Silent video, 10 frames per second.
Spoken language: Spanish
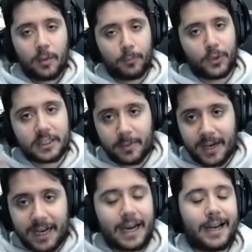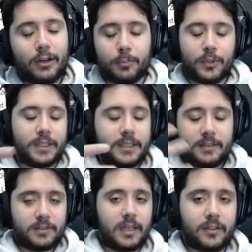puedes bajar o puedes
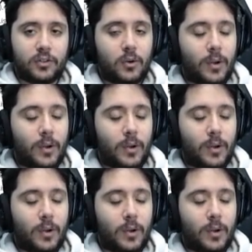seleccionar